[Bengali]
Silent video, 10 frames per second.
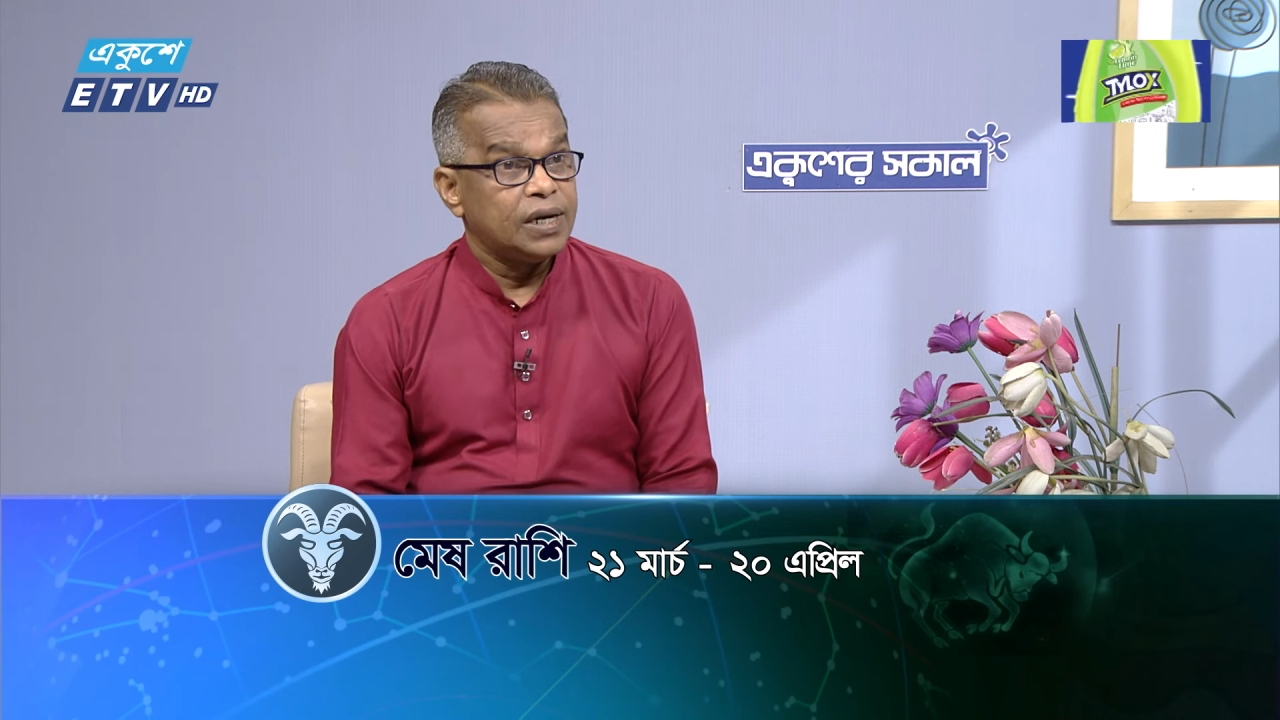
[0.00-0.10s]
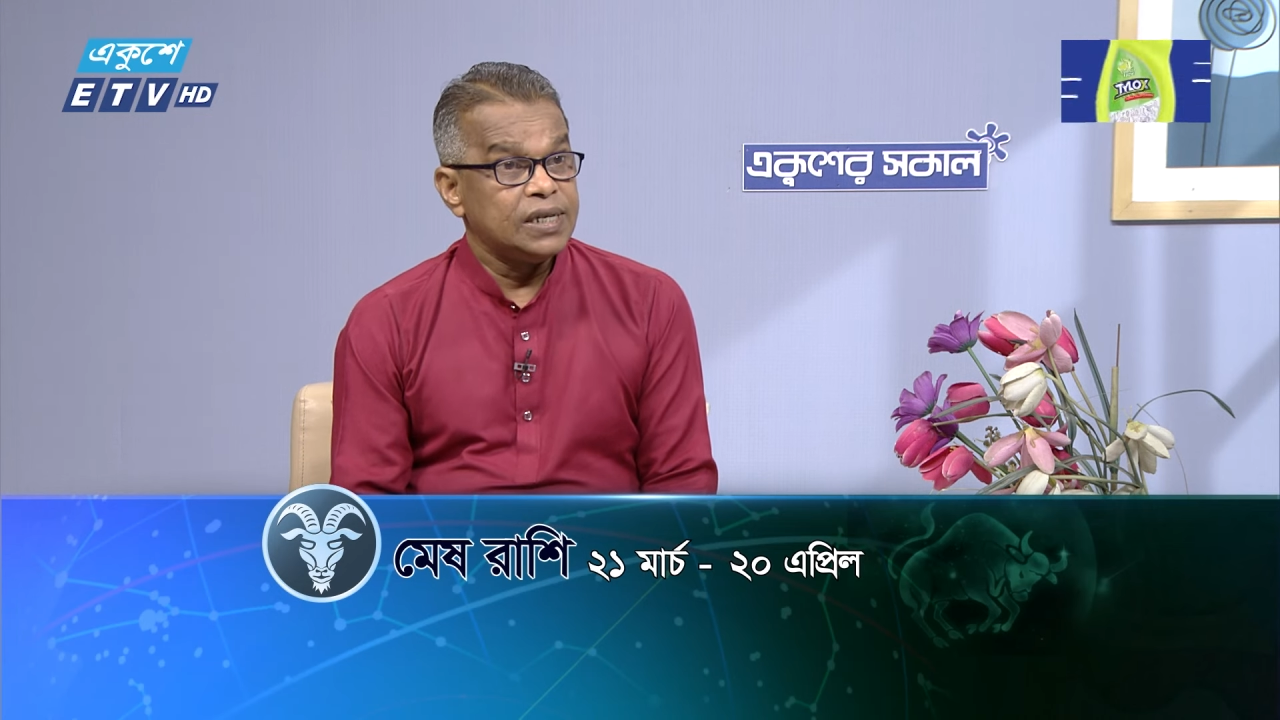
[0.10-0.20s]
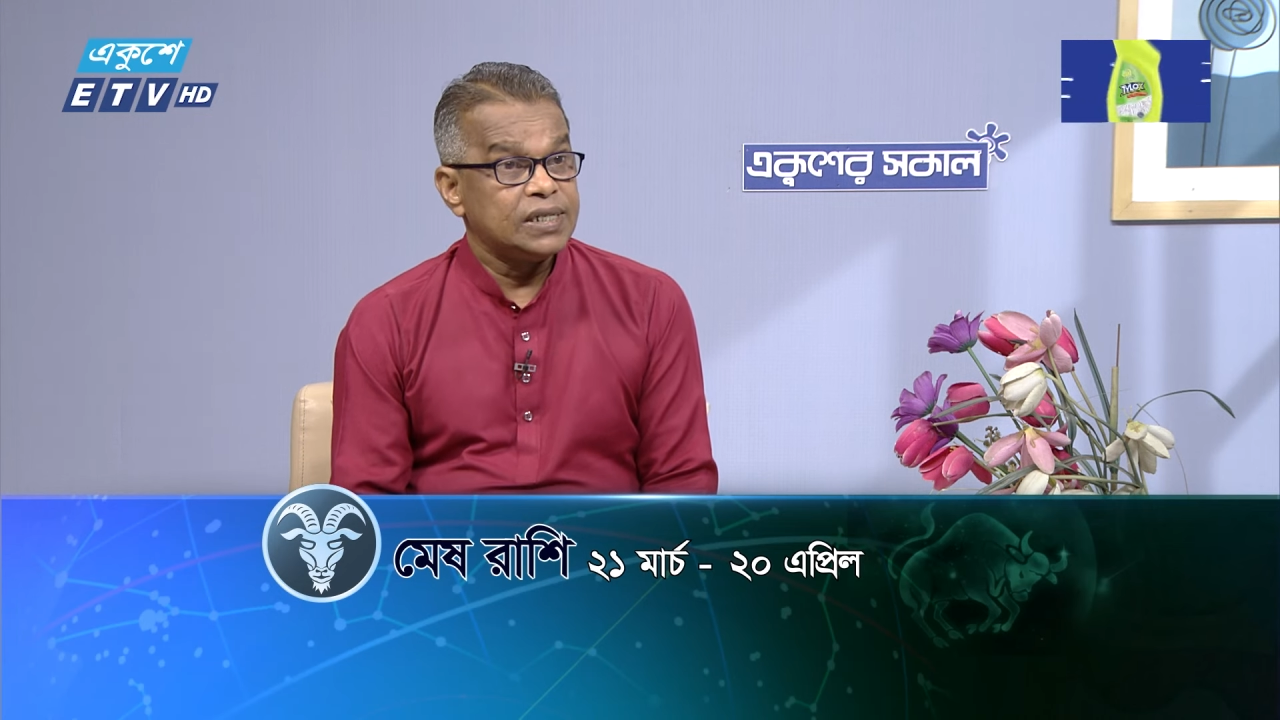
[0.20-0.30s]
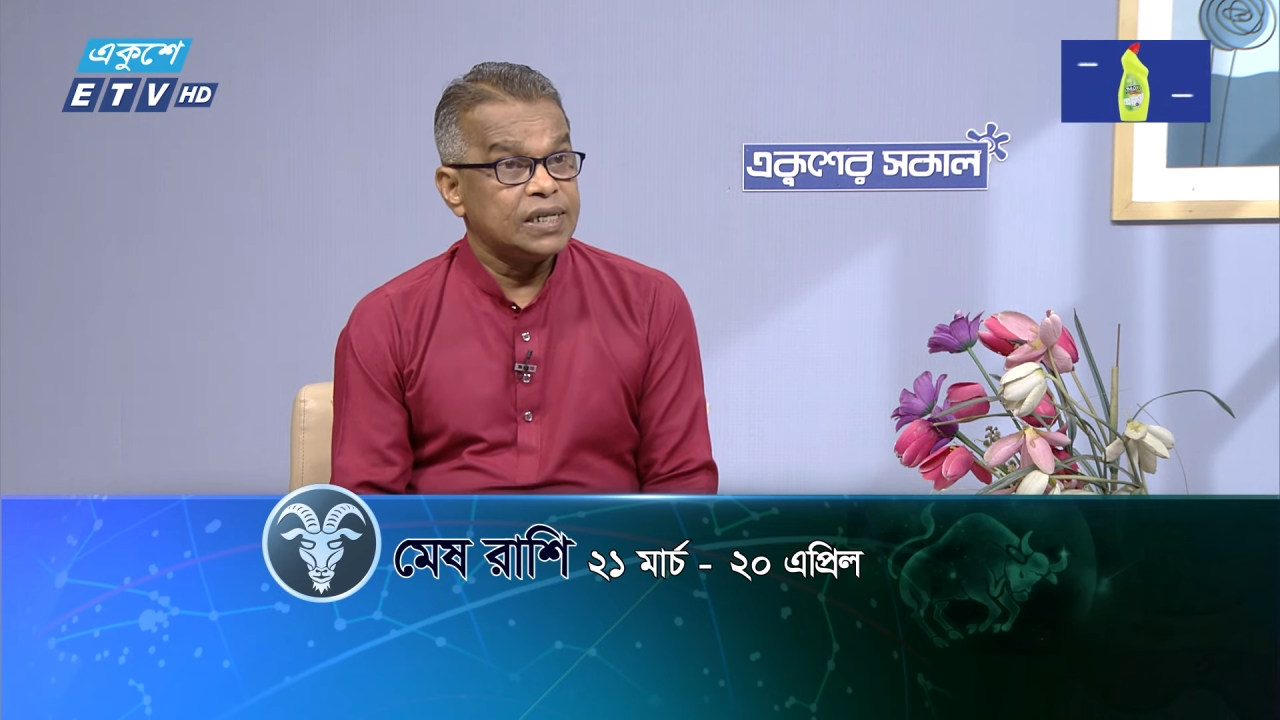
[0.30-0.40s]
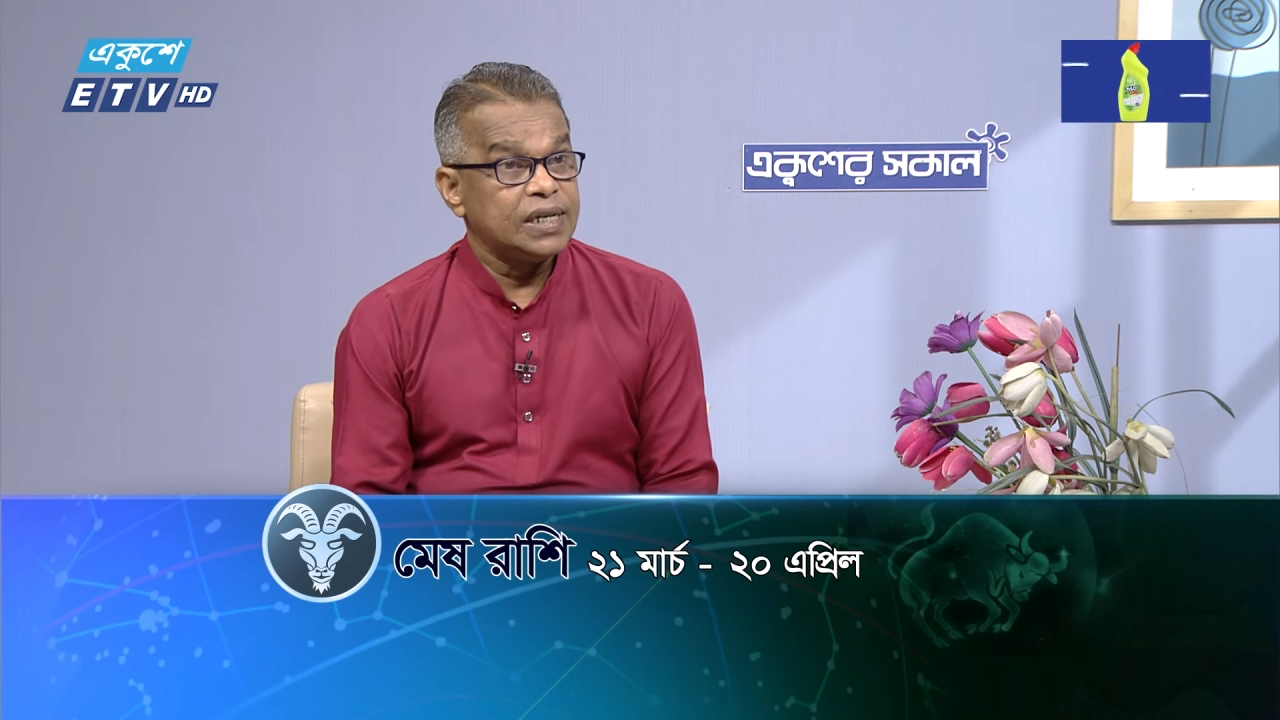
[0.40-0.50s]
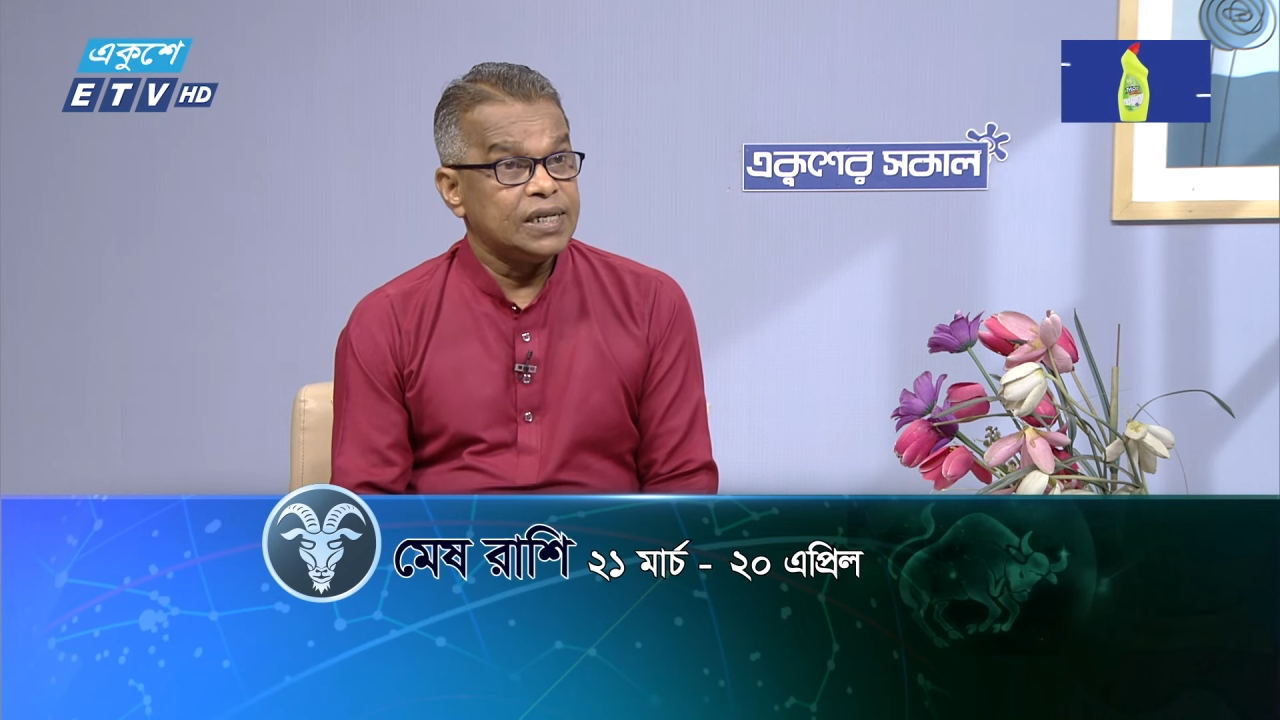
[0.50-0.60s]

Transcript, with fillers: রিস্কি